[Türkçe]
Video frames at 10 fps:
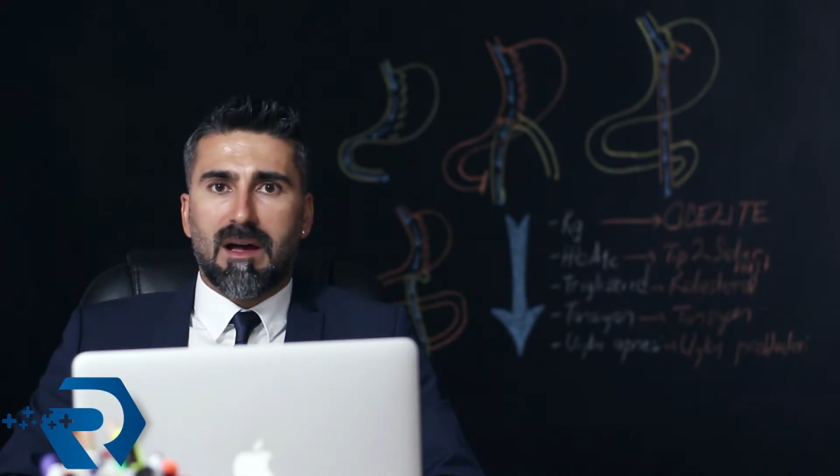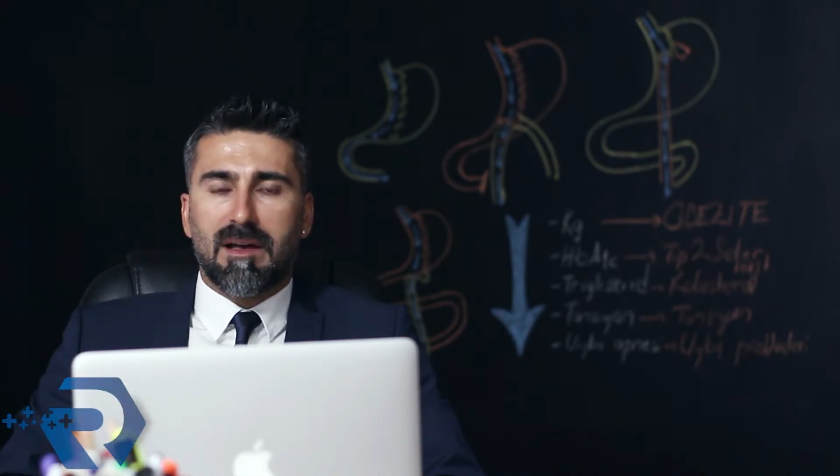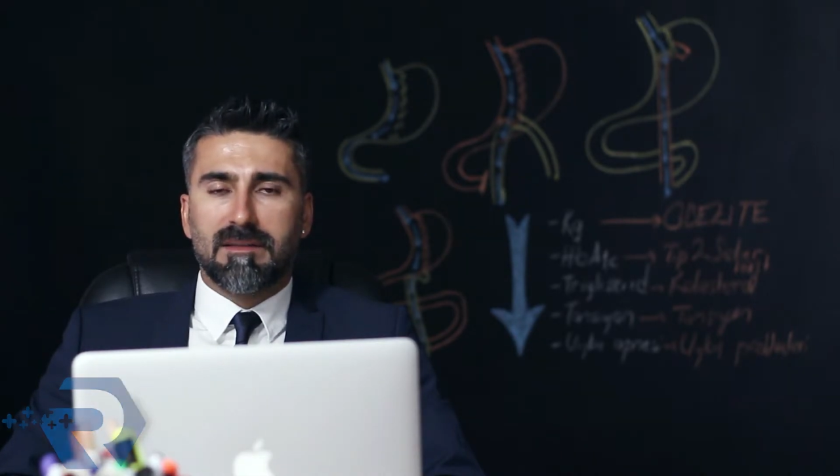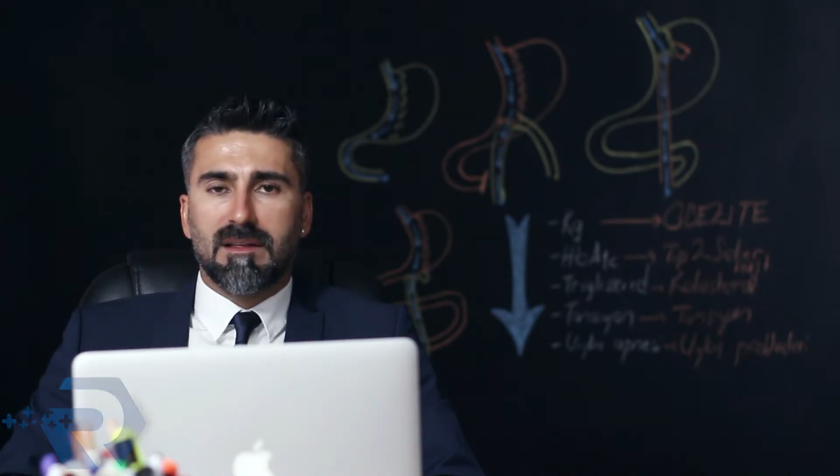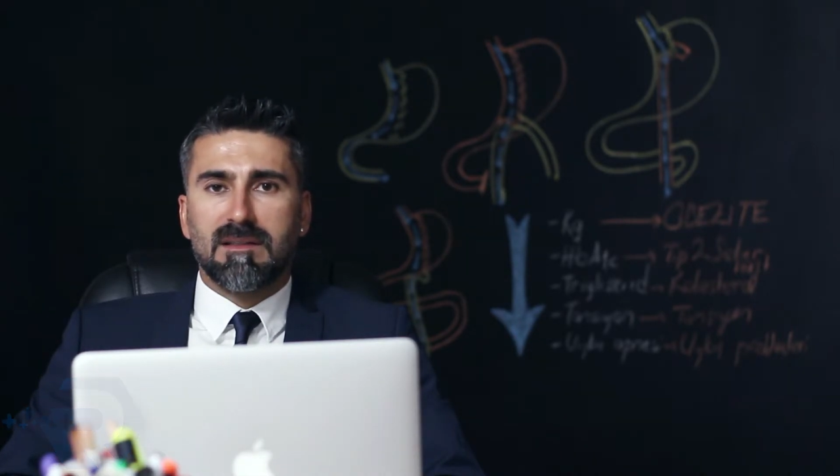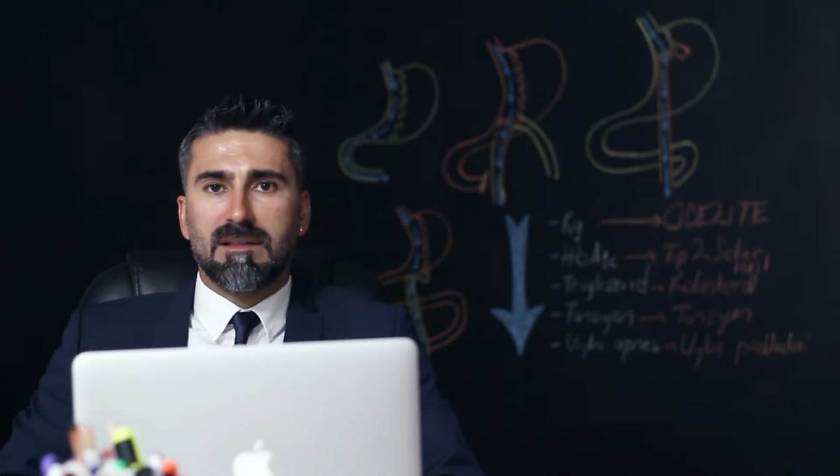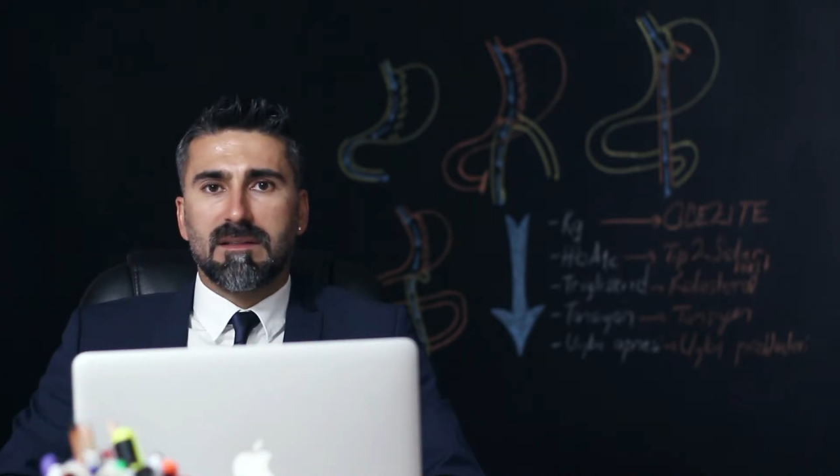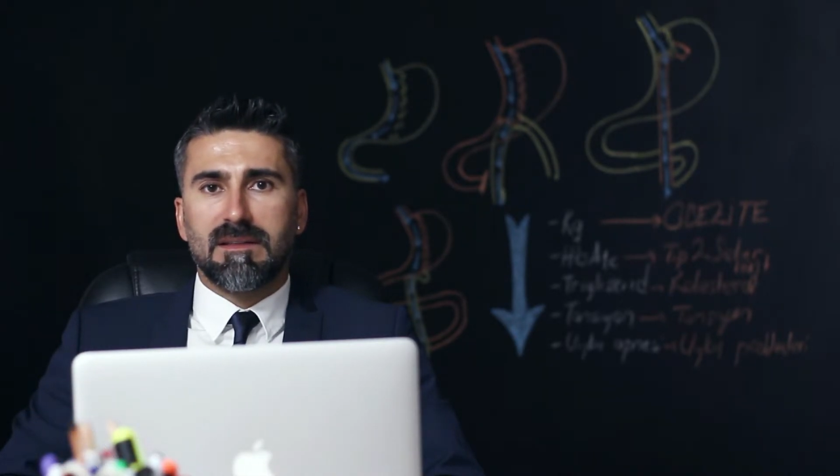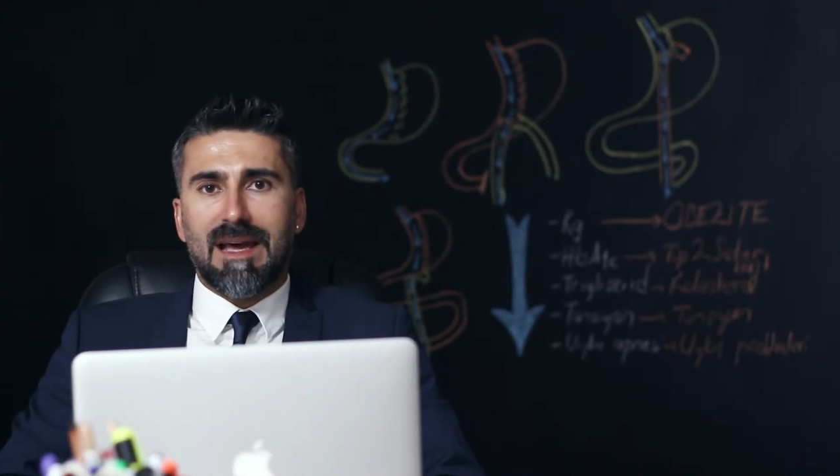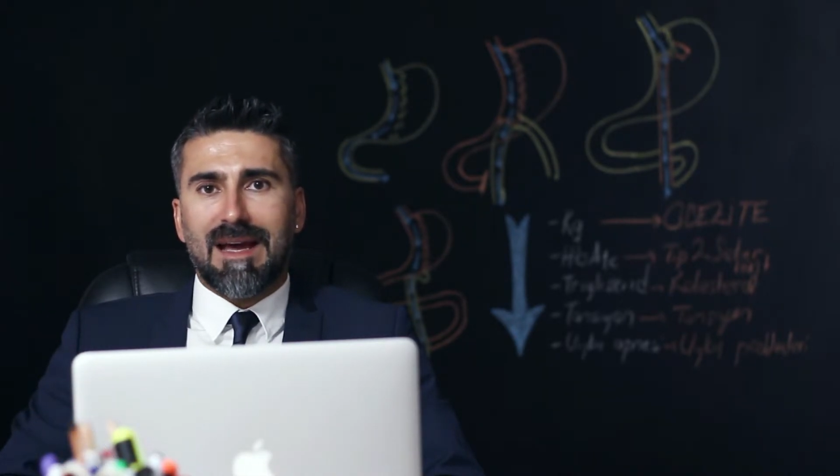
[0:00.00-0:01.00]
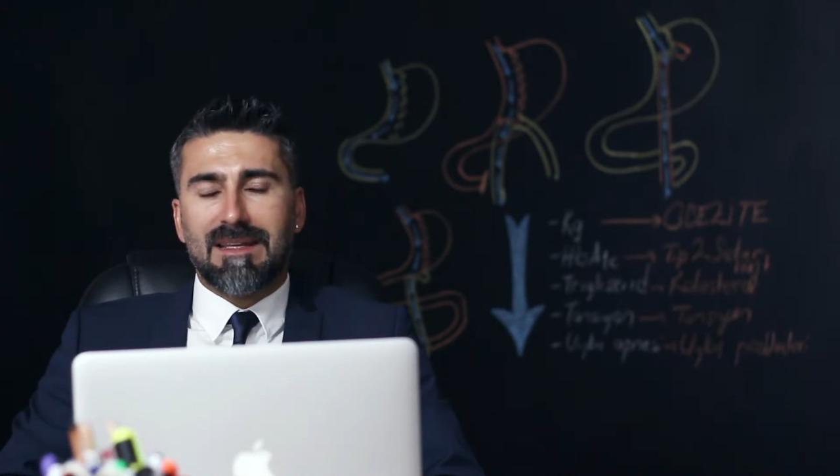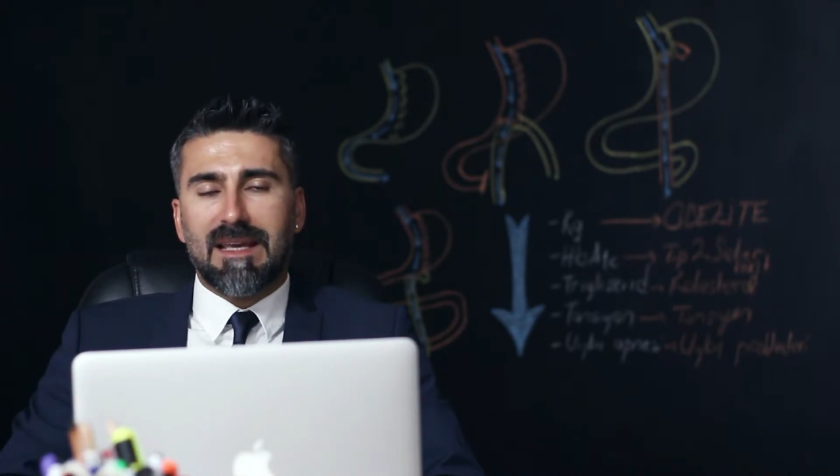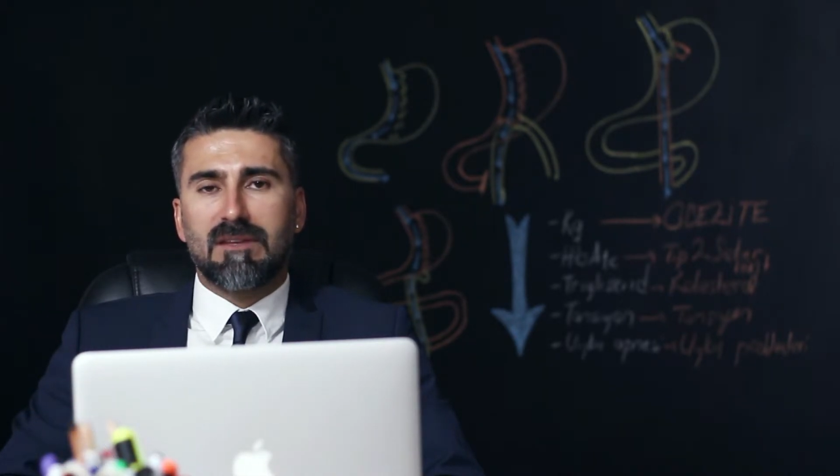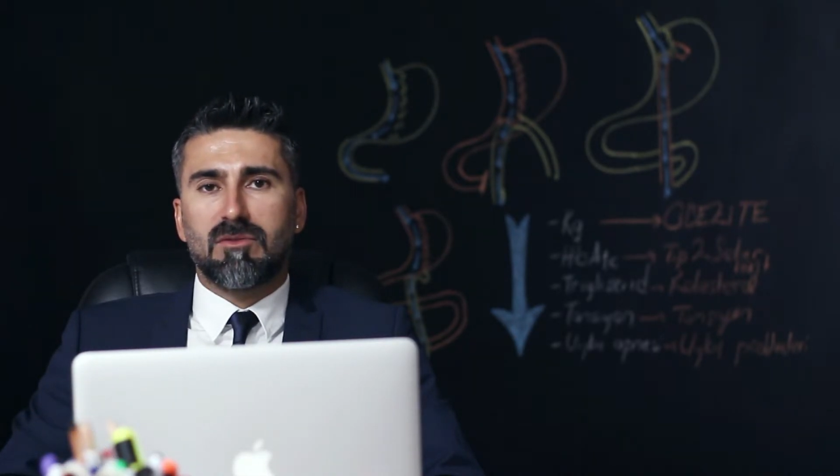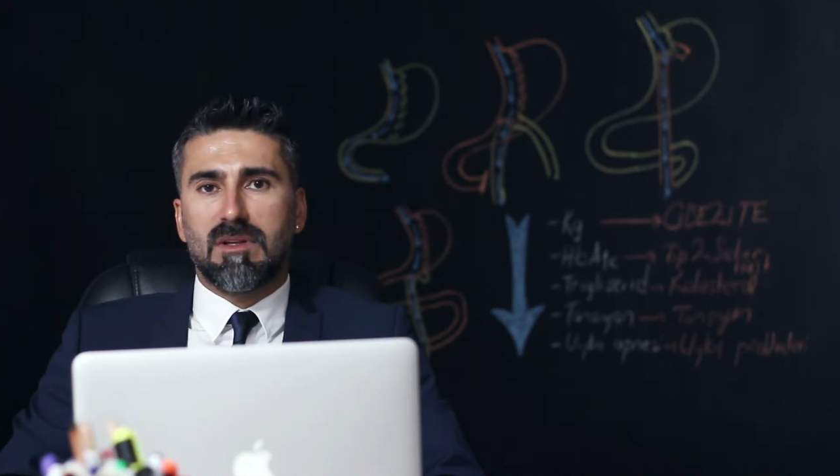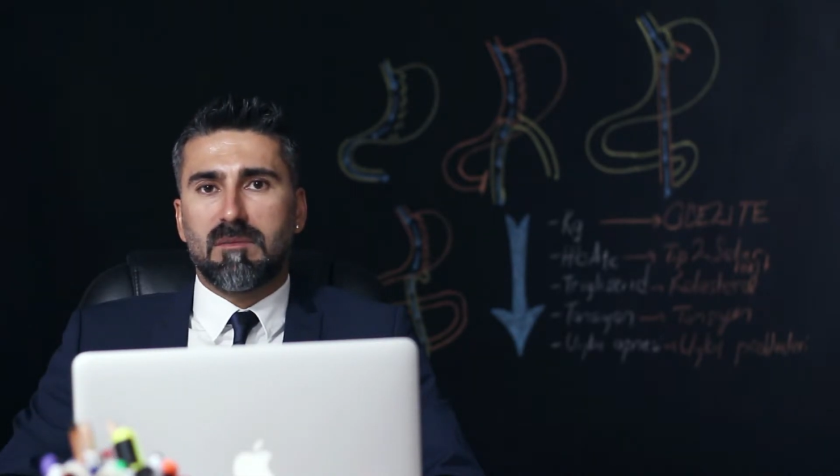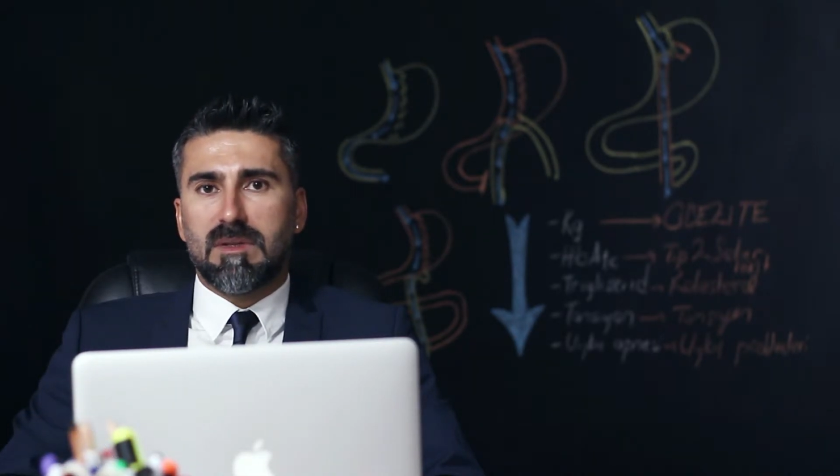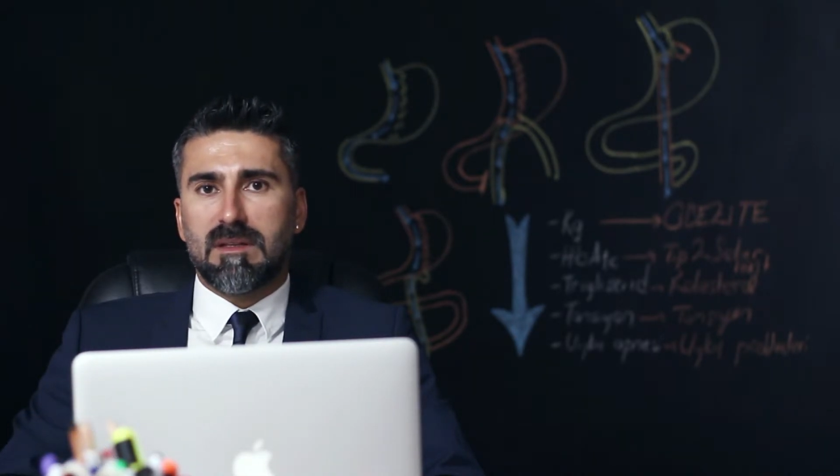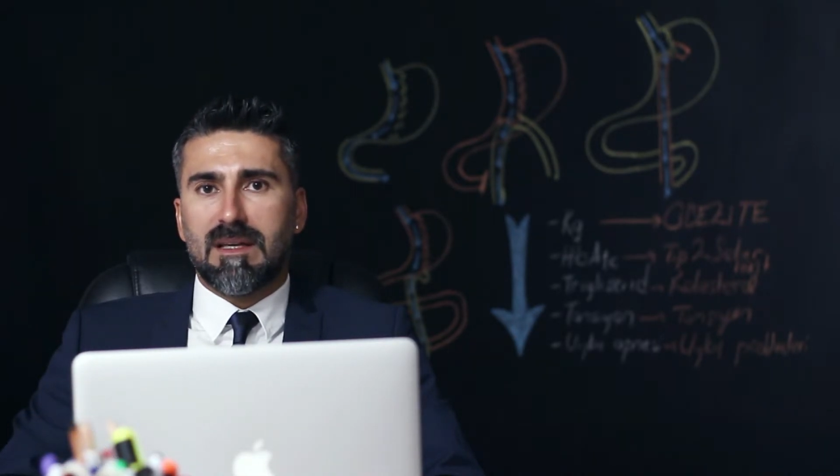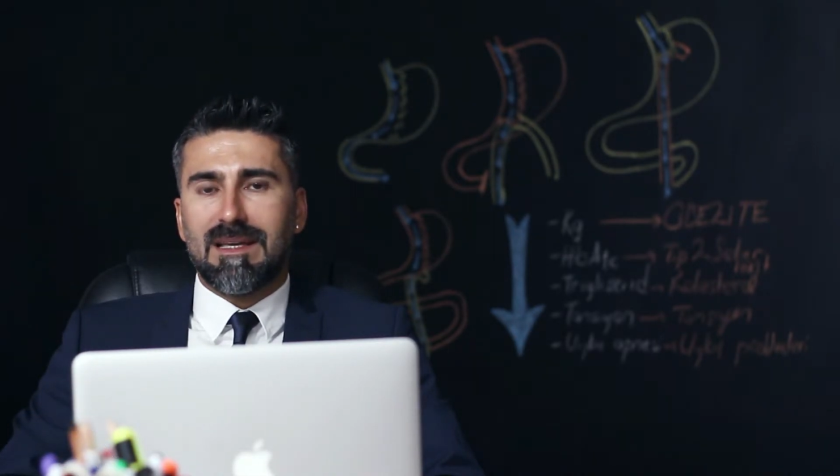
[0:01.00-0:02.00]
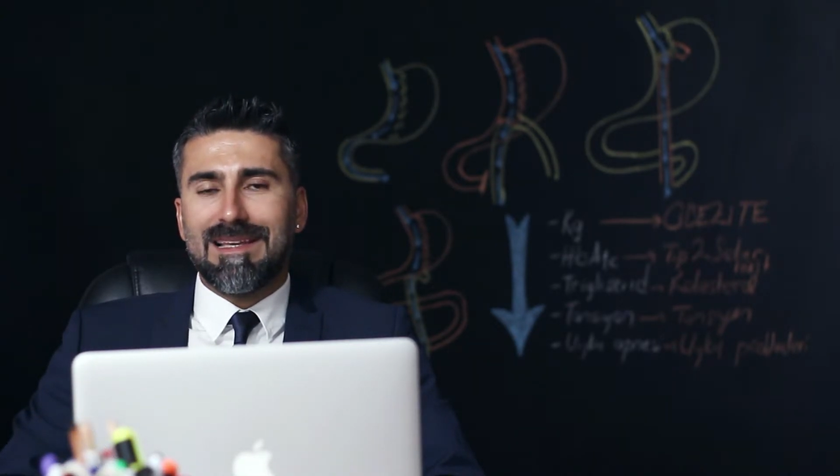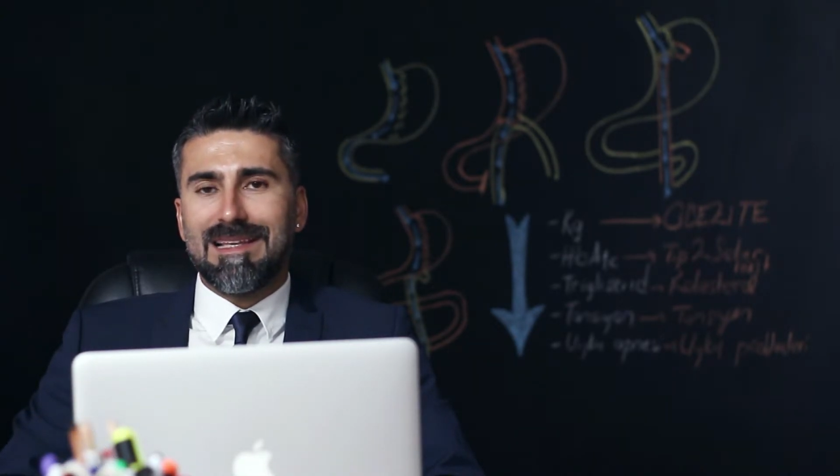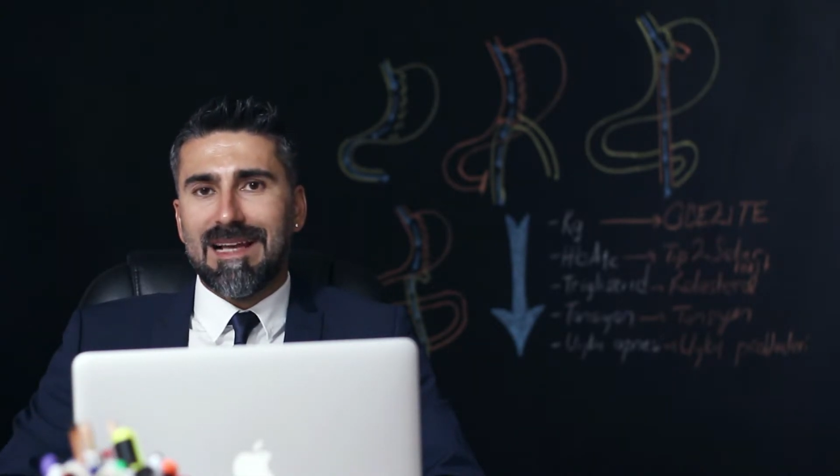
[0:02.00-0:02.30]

hastalığın erken döneminde